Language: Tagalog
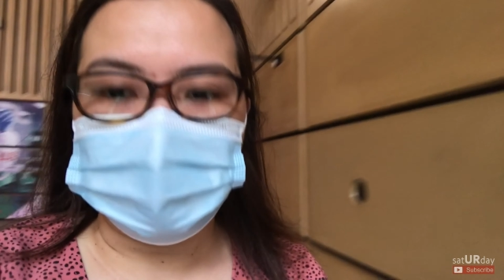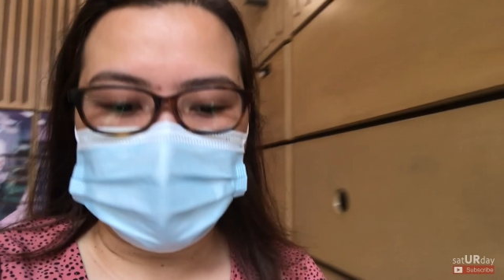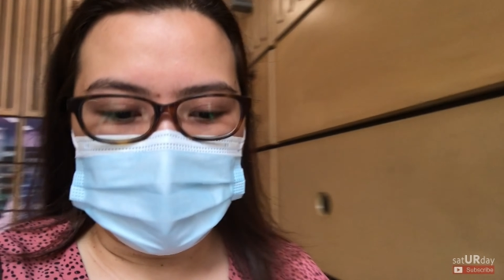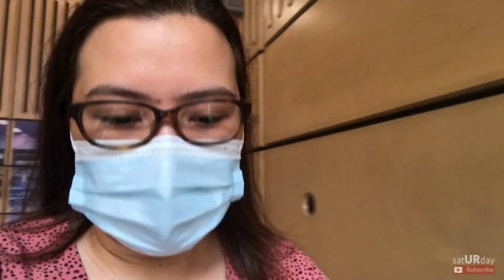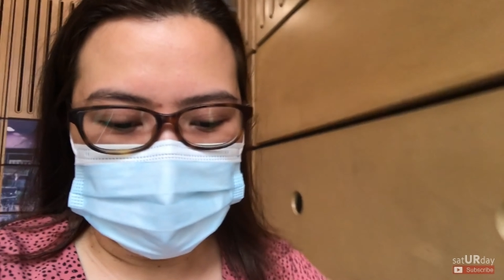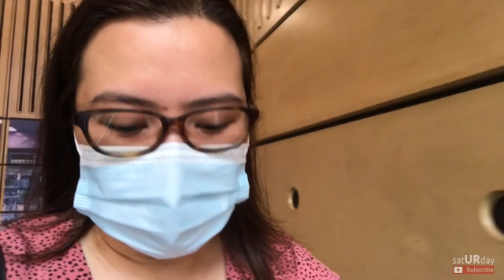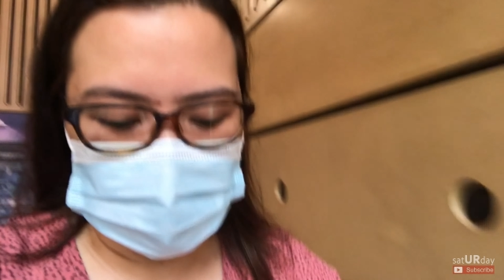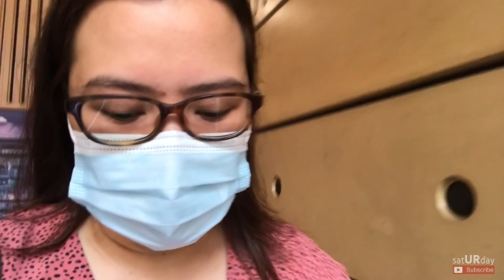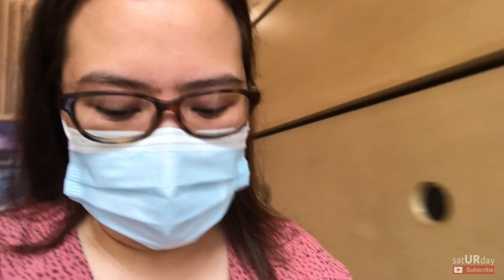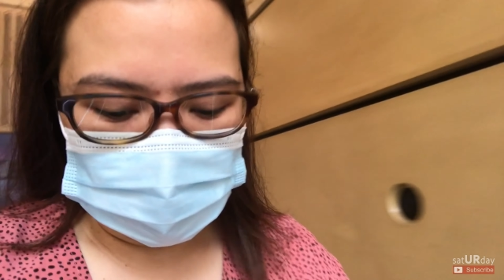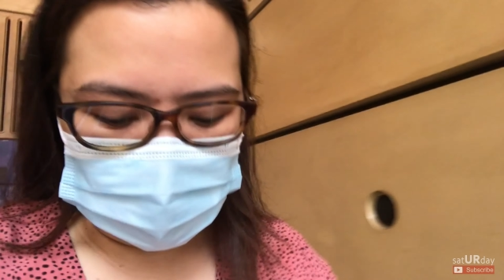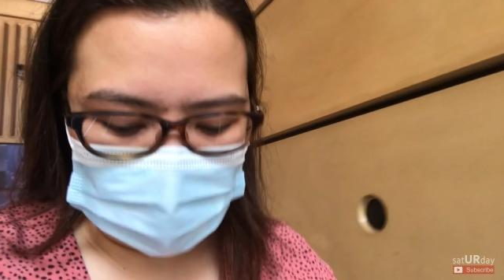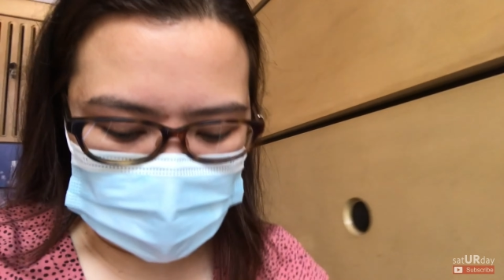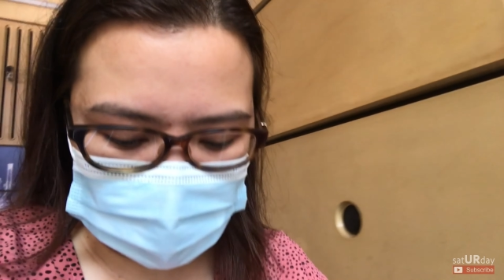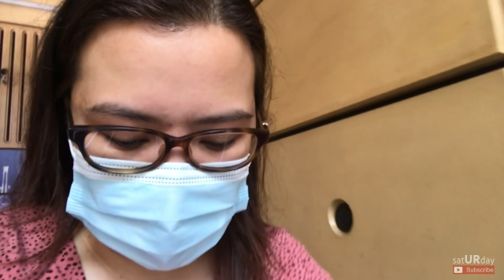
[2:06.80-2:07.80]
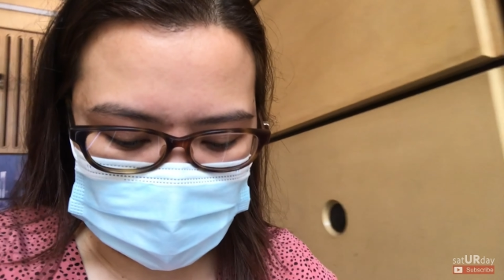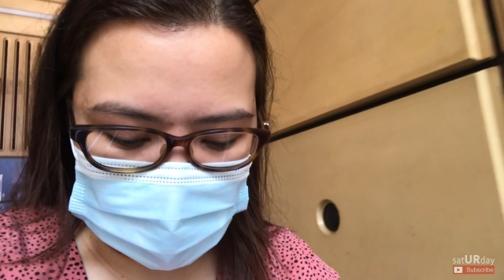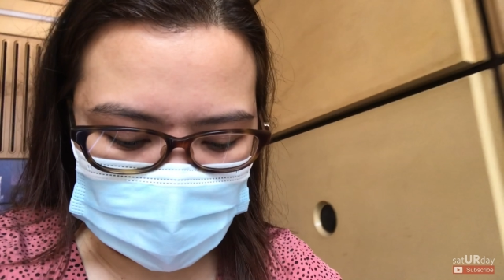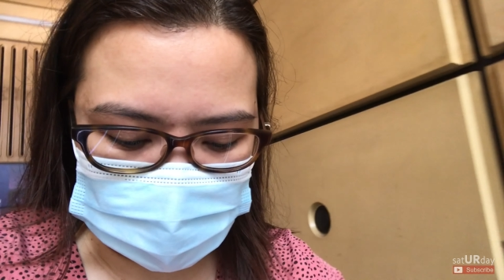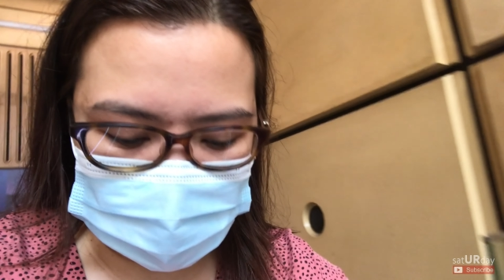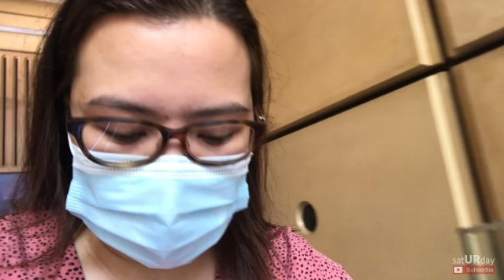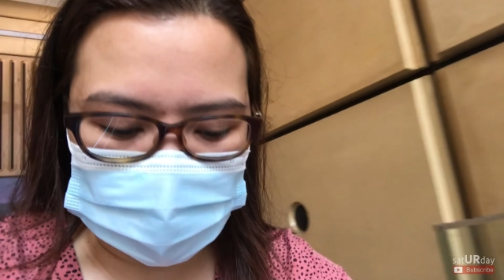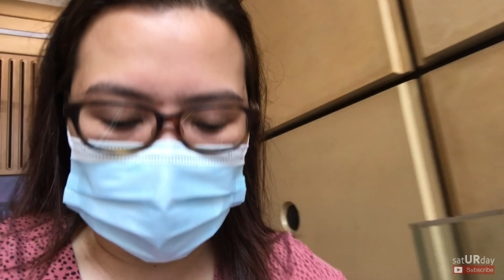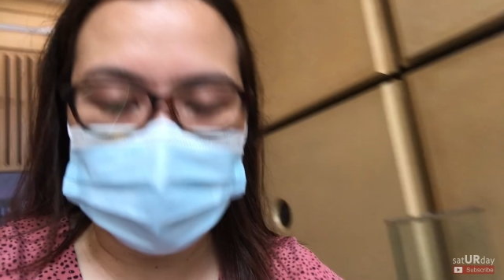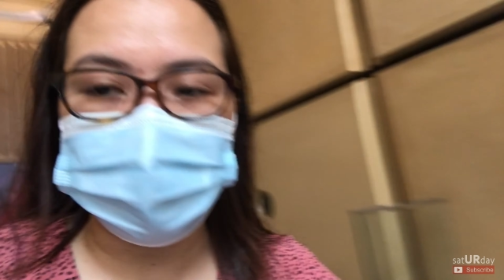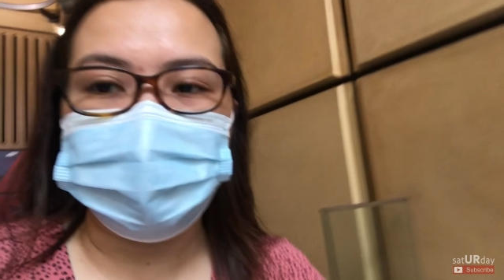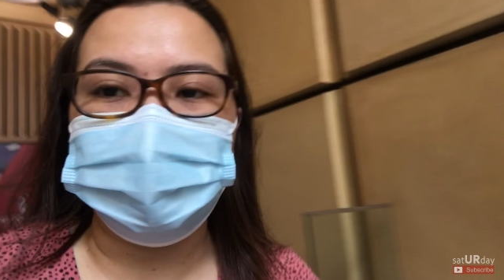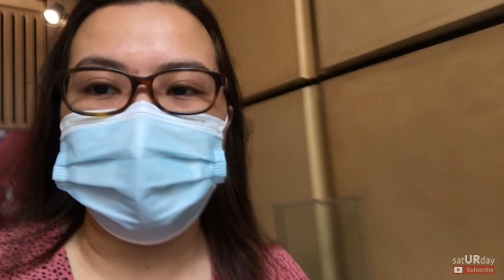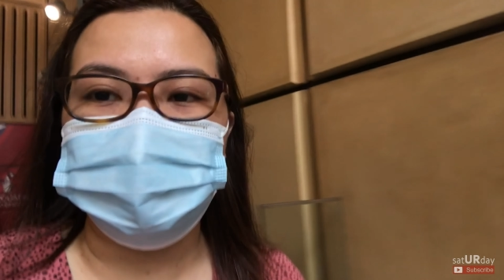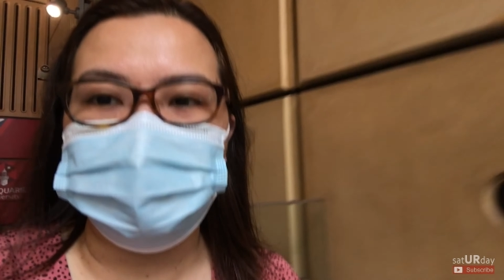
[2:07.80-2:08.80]
na. Parang lahat ng
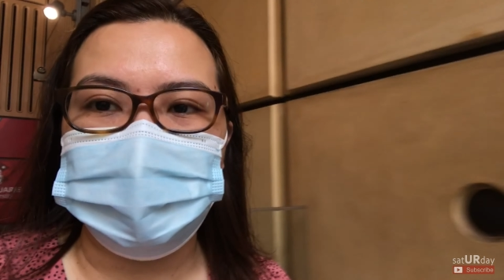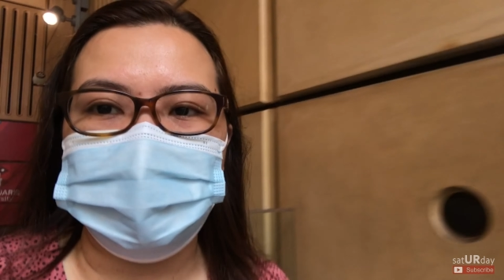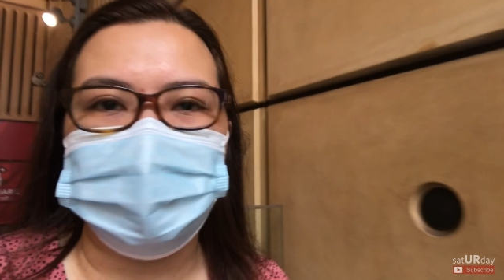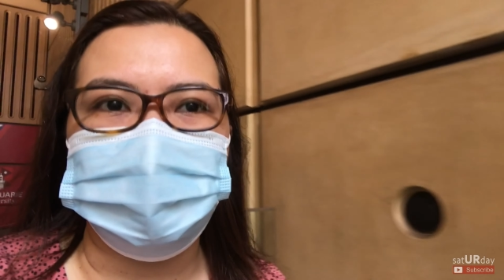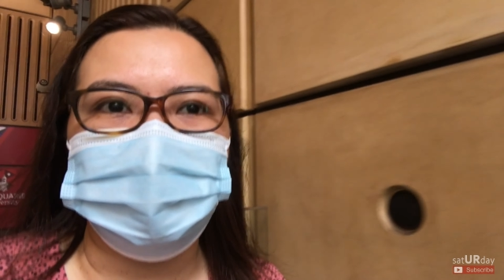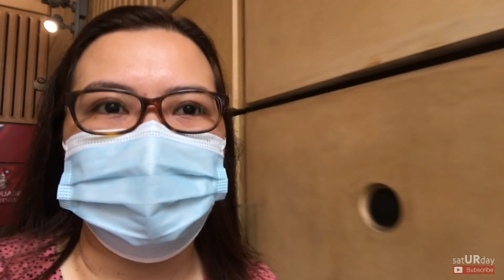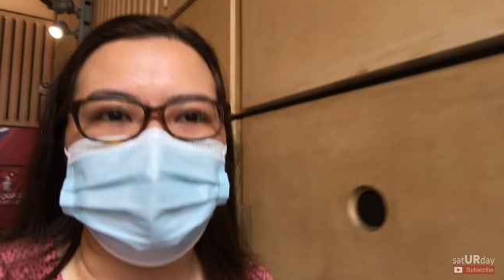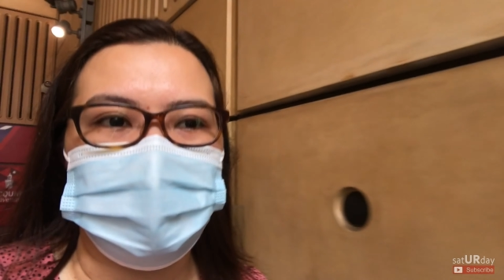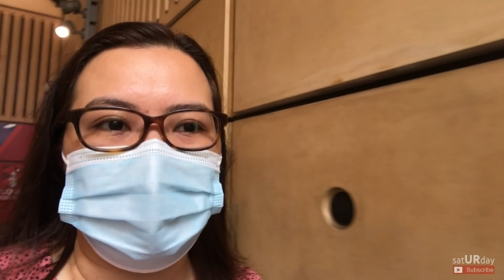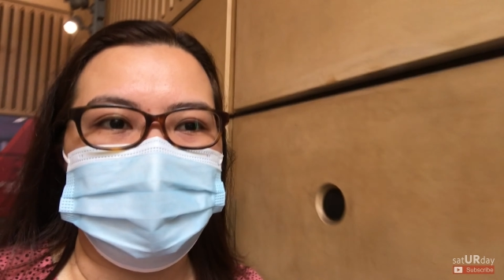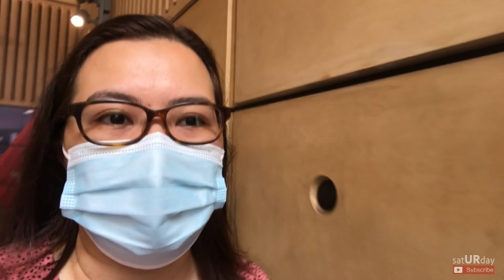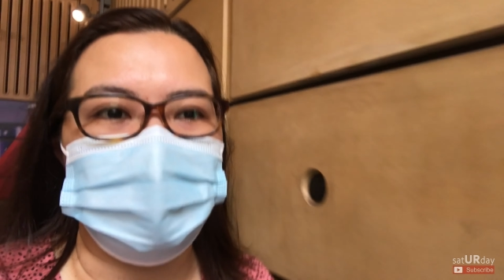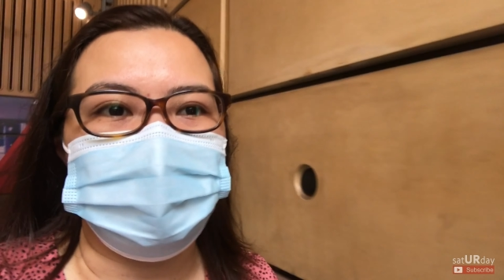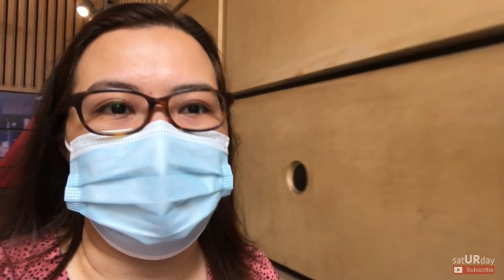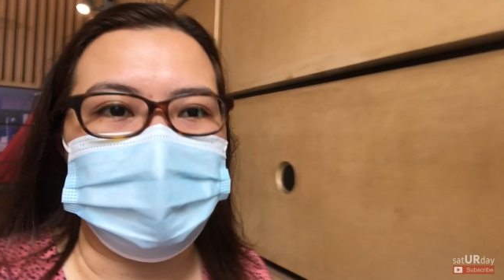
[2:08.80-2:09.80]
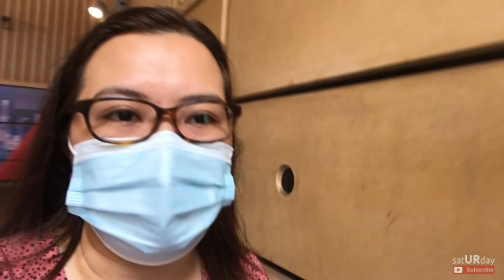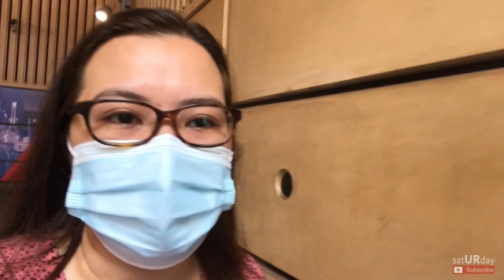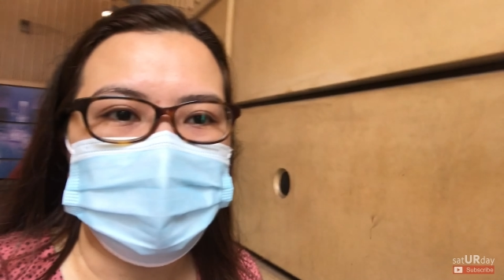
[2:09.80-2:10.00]
lugar parang infected na.